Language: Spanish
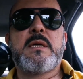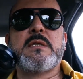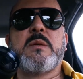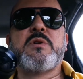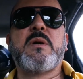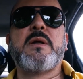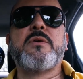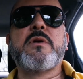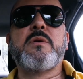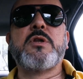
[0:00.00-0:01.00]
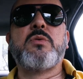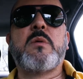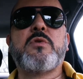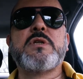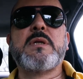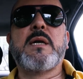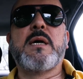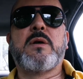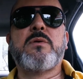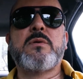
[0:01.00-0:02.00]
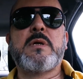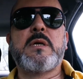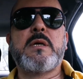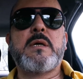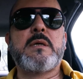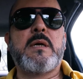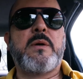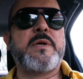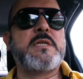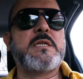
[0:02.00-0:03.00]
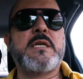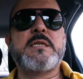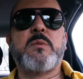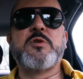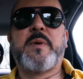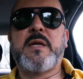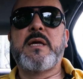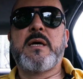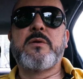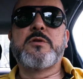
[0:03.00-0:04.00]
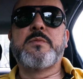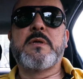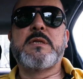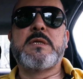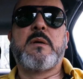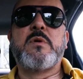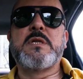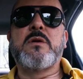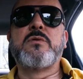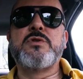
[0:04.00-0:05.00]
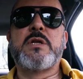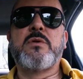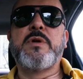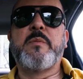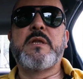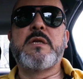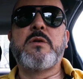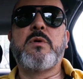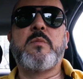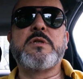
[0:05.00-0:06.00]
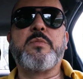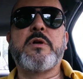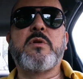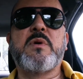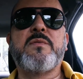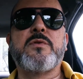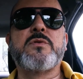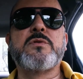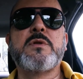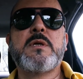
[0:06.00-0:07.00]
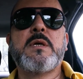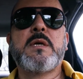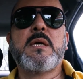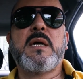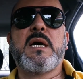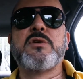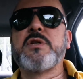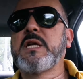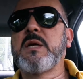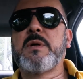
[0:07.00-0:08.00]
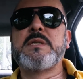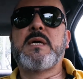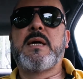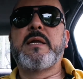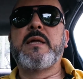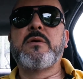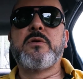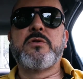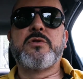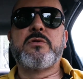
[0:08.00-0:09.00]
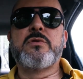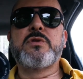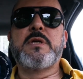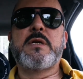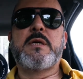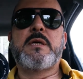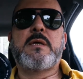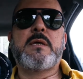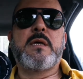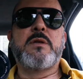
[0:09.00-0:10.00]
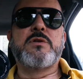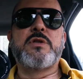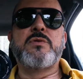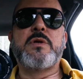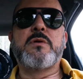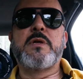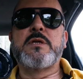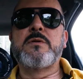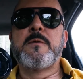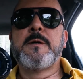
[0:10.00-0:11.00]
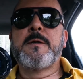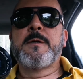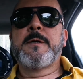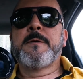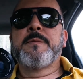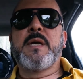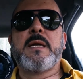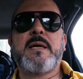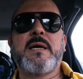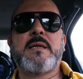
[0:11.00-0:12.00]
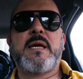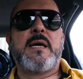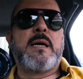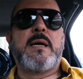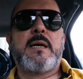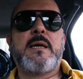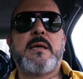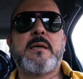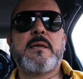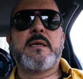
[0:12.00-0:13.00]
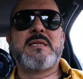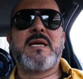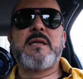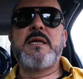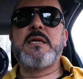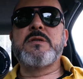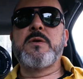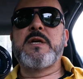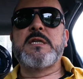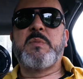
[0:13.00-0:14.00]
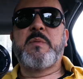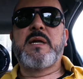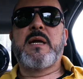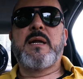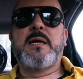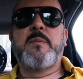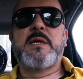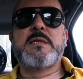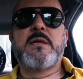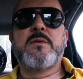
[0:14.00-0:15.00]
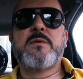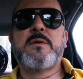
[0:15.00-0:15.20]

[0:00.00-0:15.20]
Estamos hablando que cuando vamos en el carro, eh, a veces que estamos parqueados, porque si vamos a estar conduciendo, obviamente no vamos a poder tomar fotos, a no ser de que vaya alguien con nosotros que, que nos ayude con eso. Alguien que tenga, que sea diestro y que sepa manejar la cámara, ¿cierto?